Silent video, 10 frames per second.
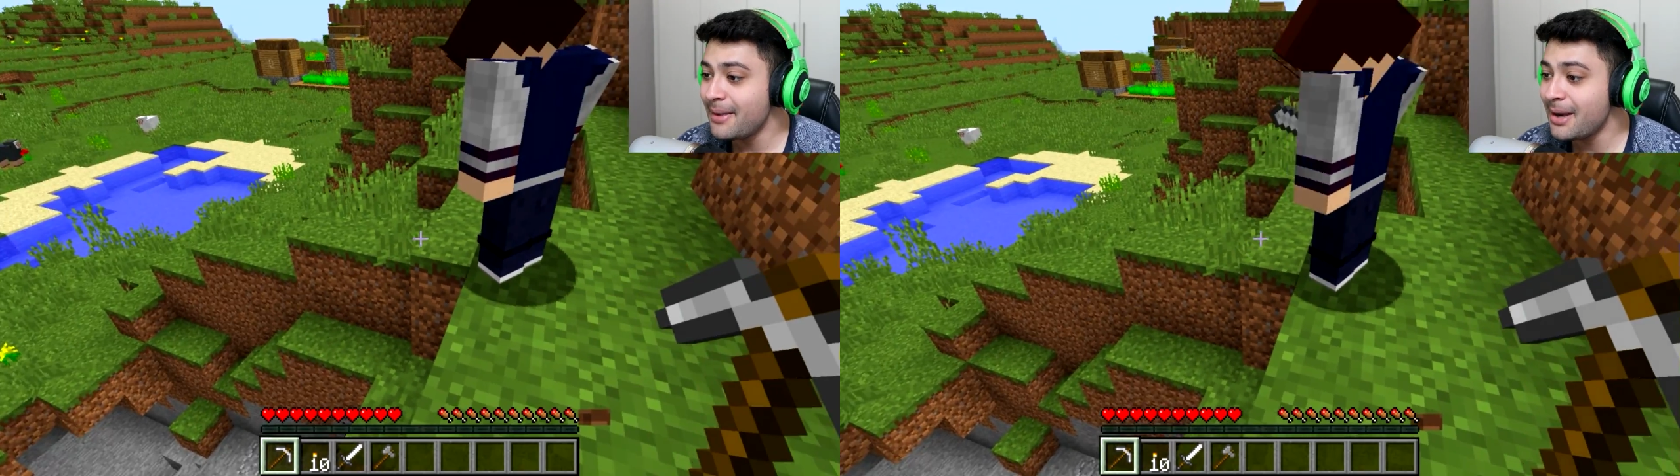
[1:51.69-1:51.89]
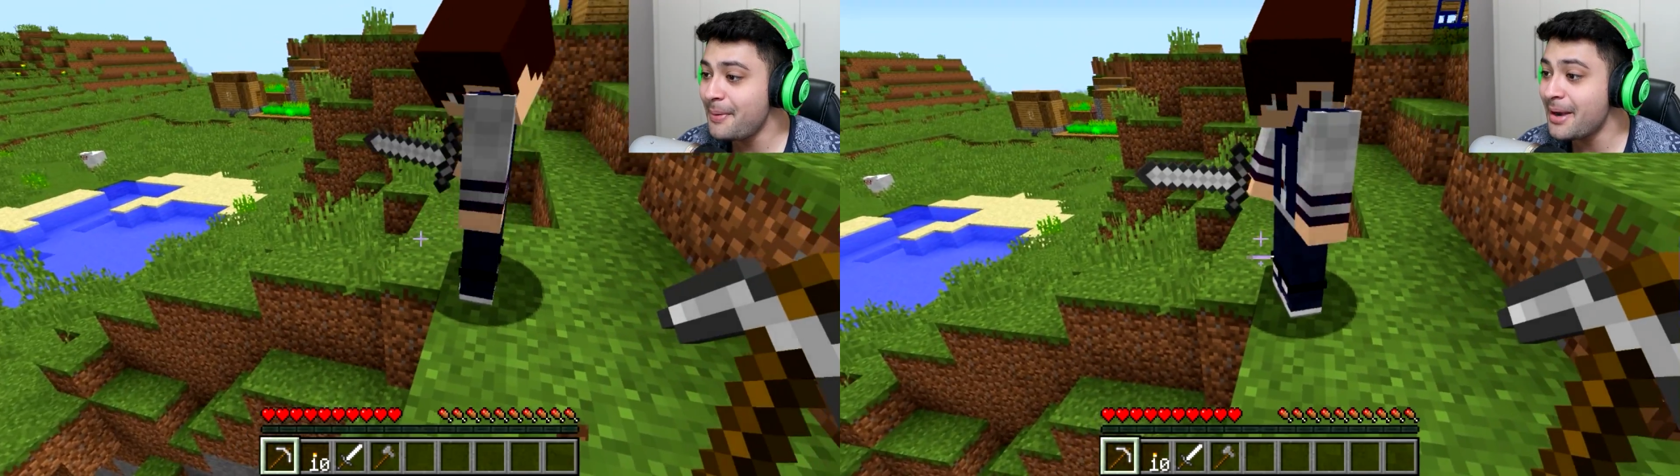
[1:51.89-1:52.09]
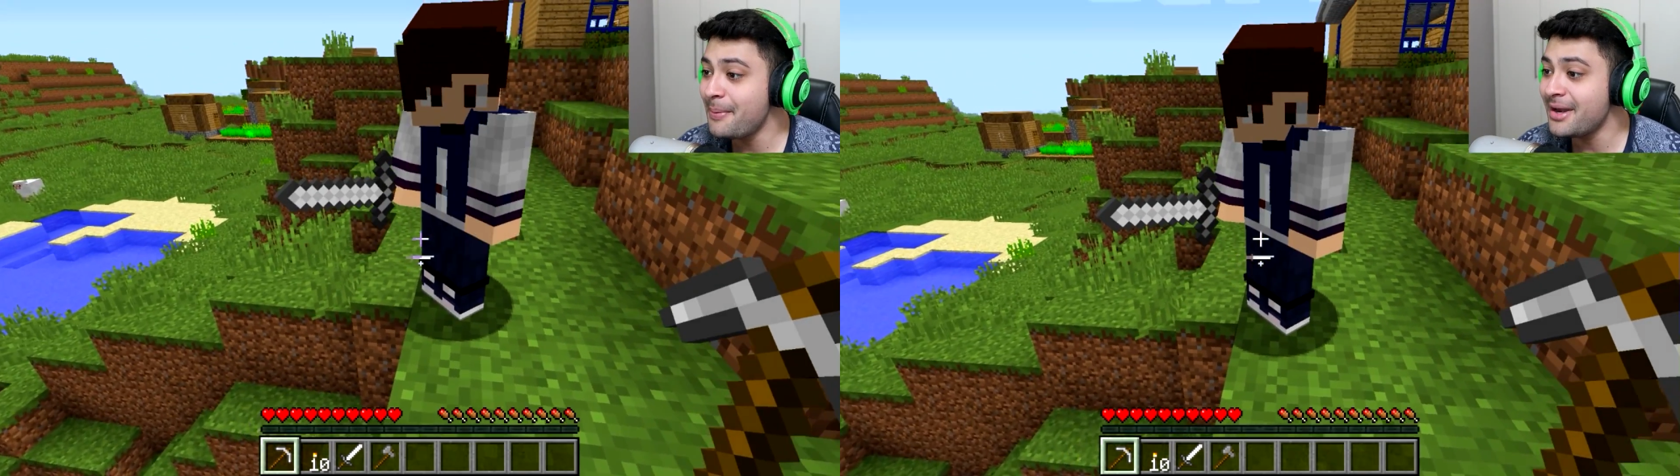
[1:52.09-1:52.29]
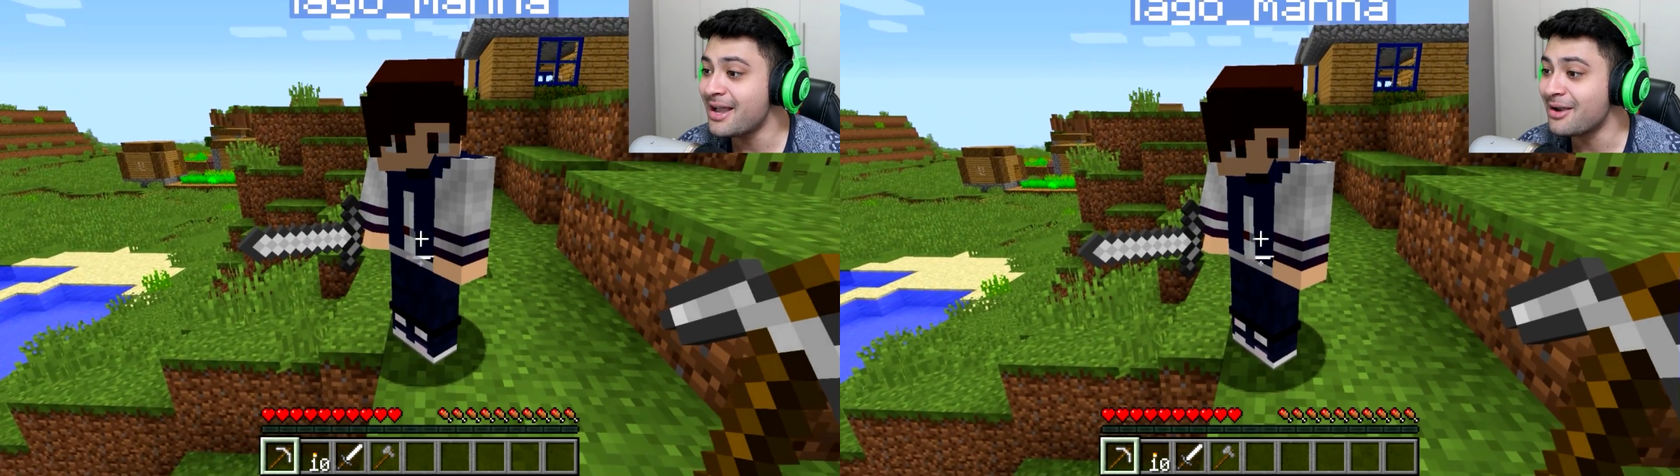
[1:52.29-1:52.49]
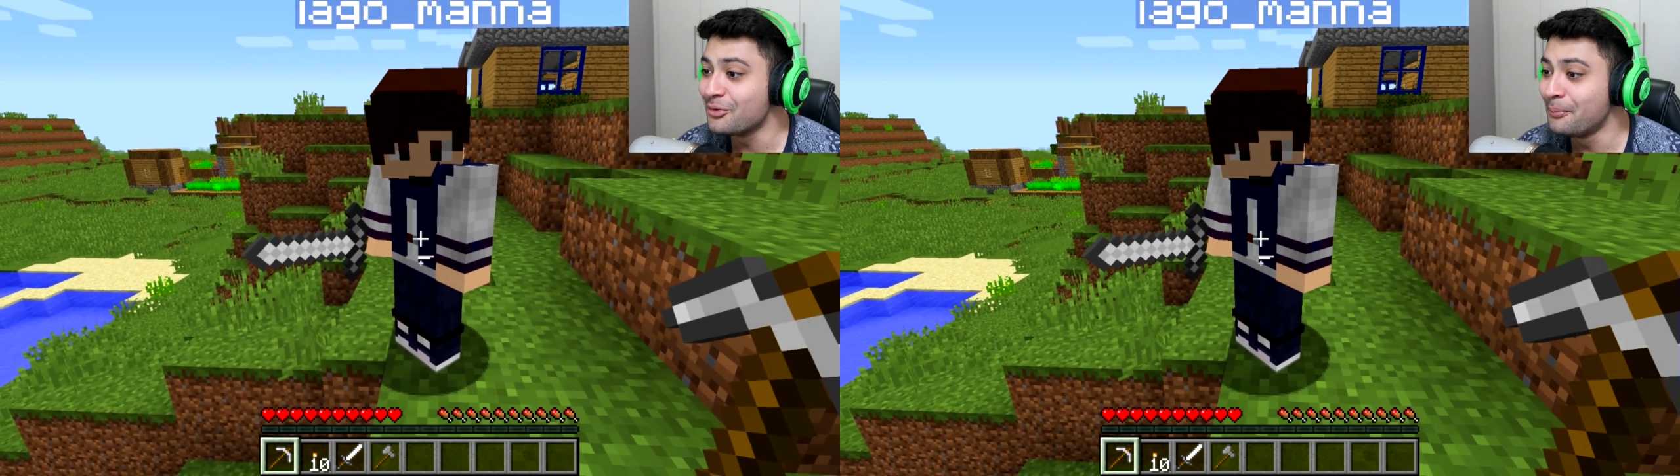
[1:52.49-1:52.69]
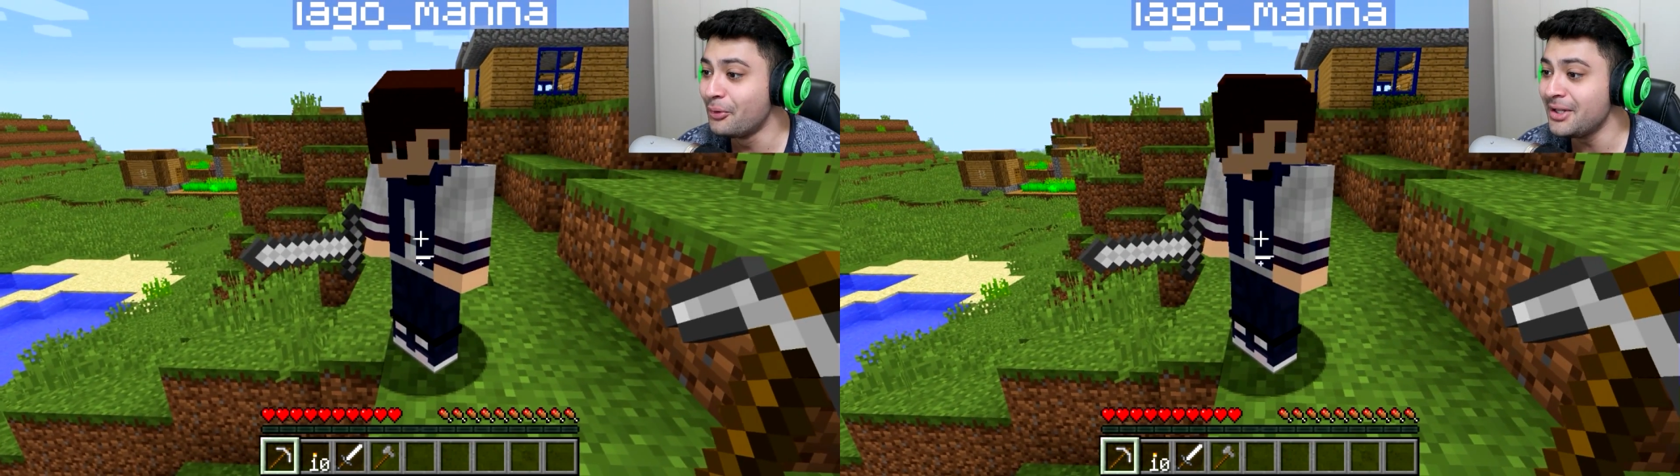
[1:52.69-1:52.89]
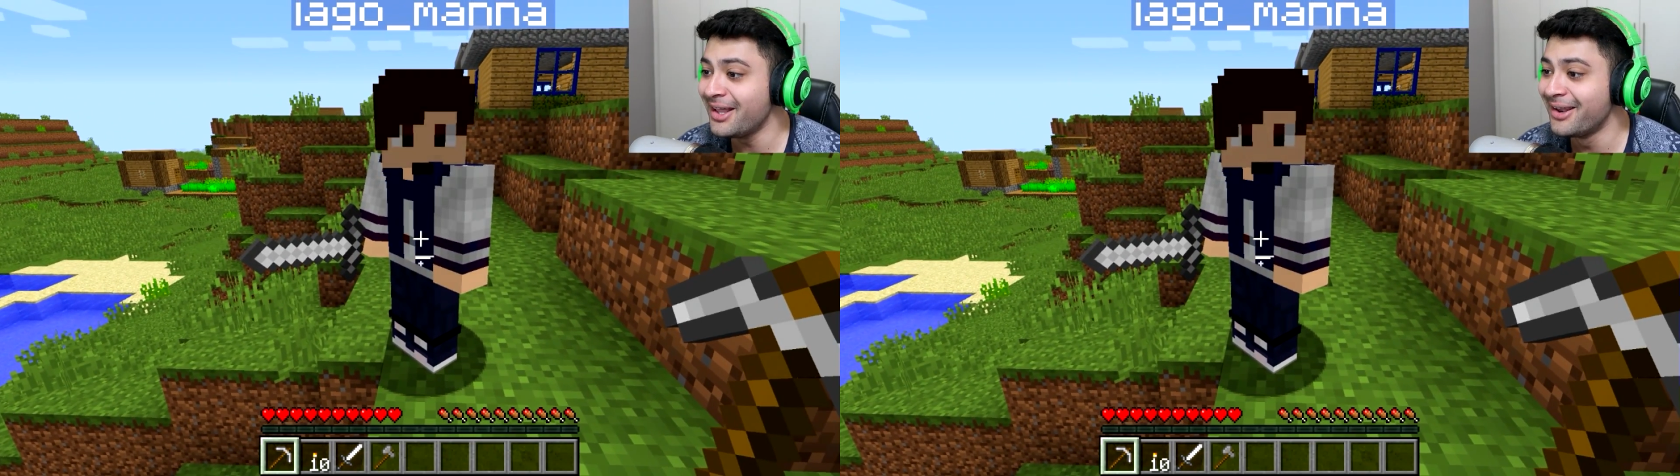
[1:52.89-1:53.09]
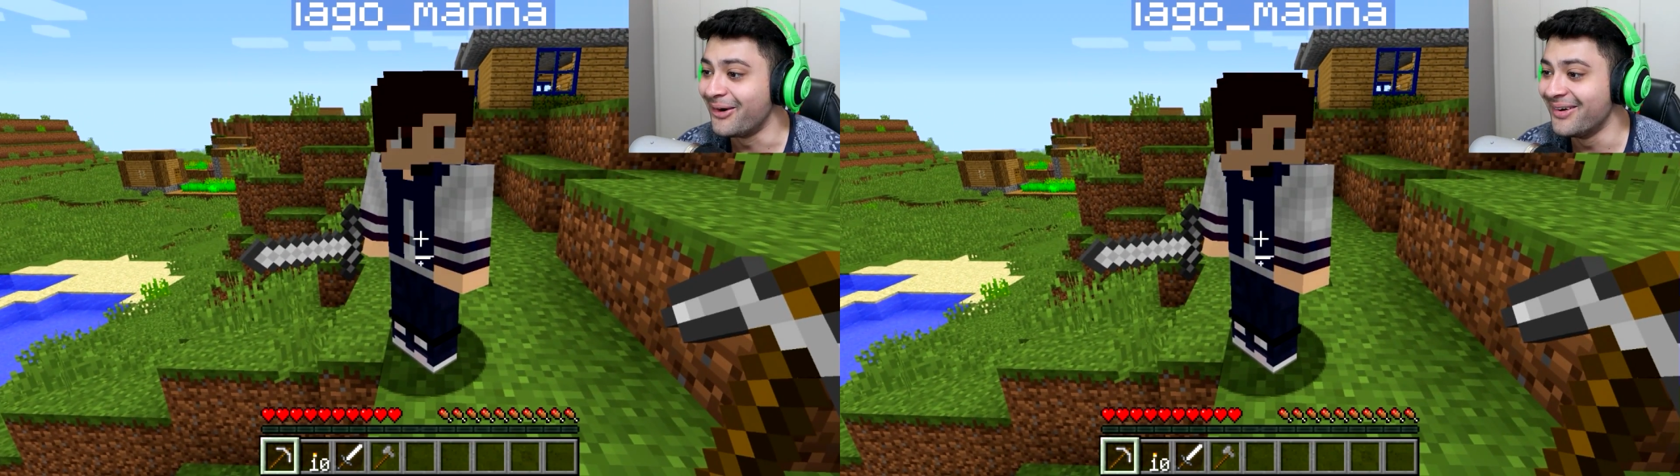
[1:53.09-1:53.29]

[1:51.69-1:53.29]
Pera, pera, pera, Iago, não pula ainda não.